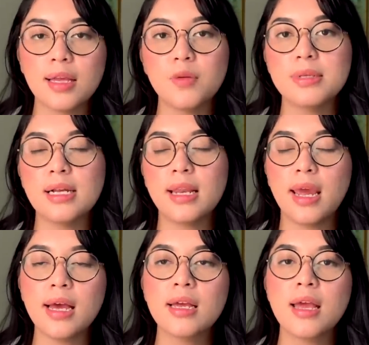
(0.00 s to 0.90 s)
gitu
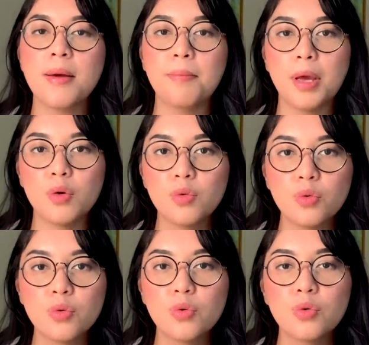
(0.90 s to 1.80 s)
misalnya ya,
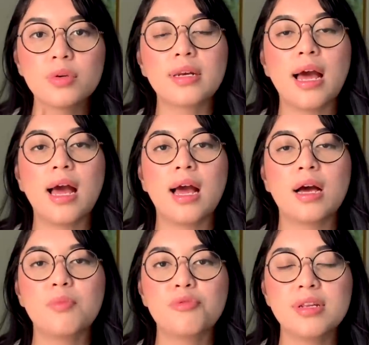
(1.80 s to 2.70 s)
PU
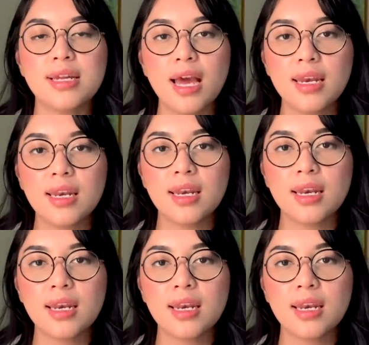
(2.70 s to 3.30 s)
nah kemudian